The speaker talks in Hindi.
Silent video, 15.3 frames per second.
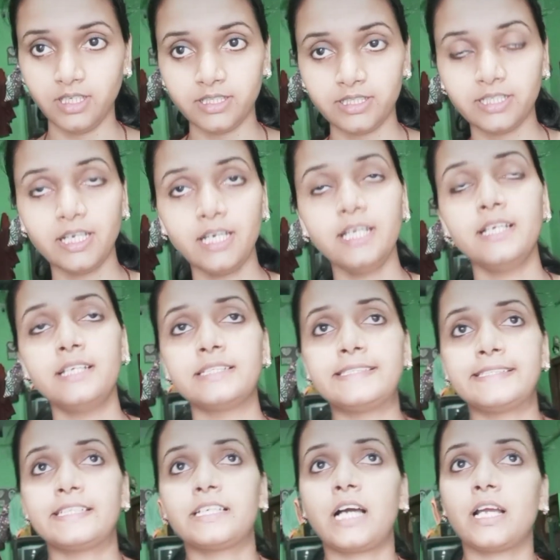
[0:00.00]
ठीक है
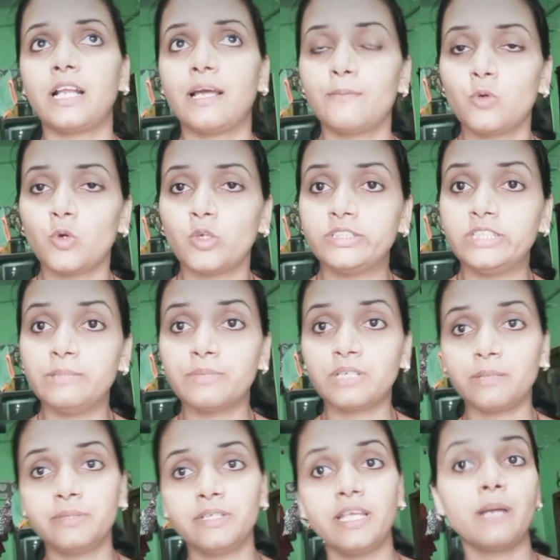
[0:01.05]
जैसे कि खाना हम लोग को दिन में
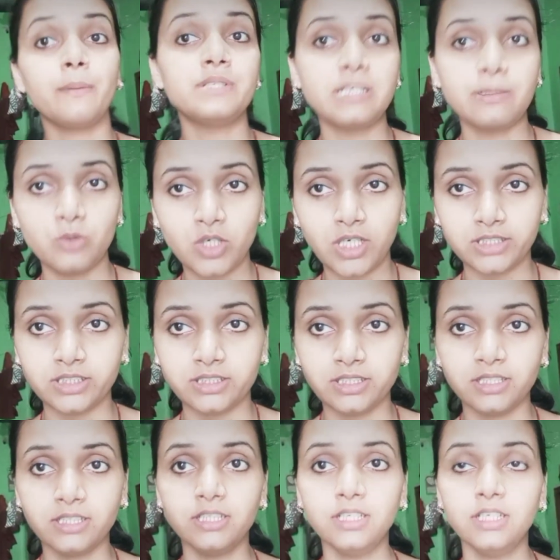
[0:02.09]
कभी एक बजे हम लोग खाते थे